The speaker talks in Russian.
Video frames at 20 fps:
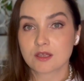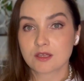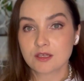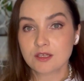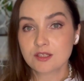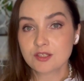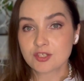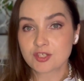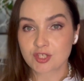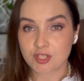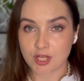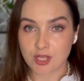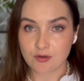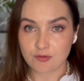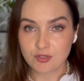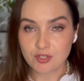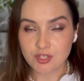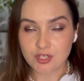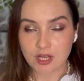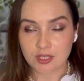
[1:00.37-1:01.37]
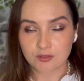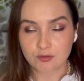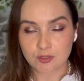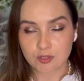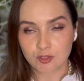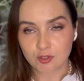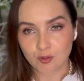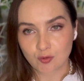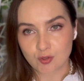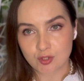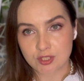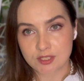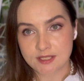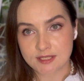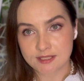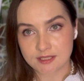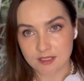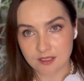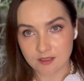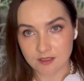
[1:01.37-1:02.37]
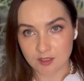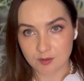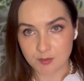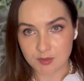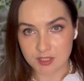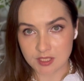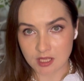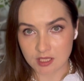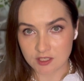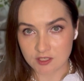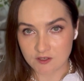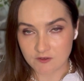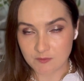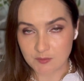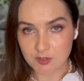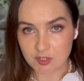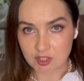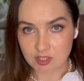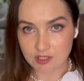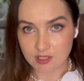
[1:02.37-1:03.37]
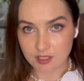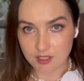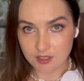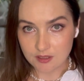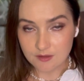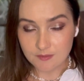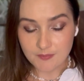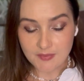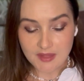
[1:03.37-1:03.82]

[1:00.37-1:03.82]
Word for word: И Cherish, который тоже сильно меня не впечатлил.